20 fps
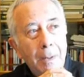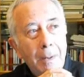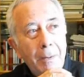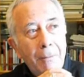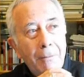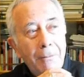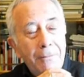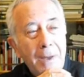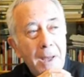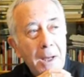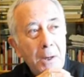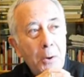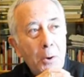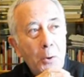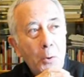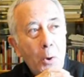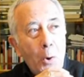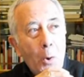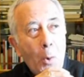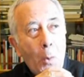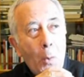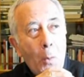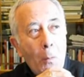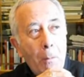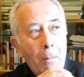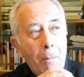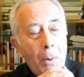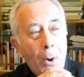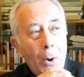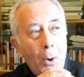vengono
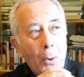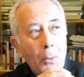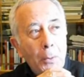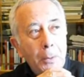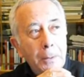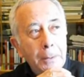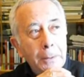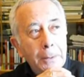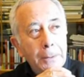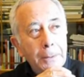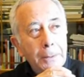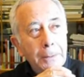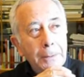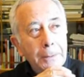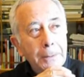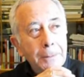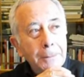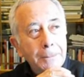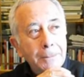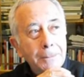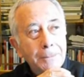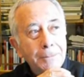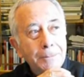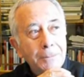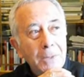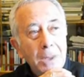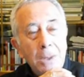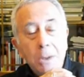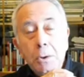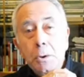un po' eh,
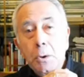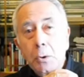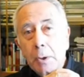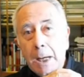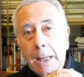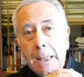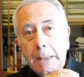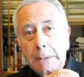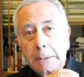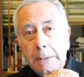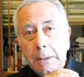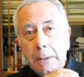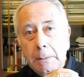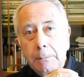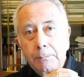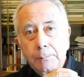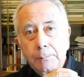ignorati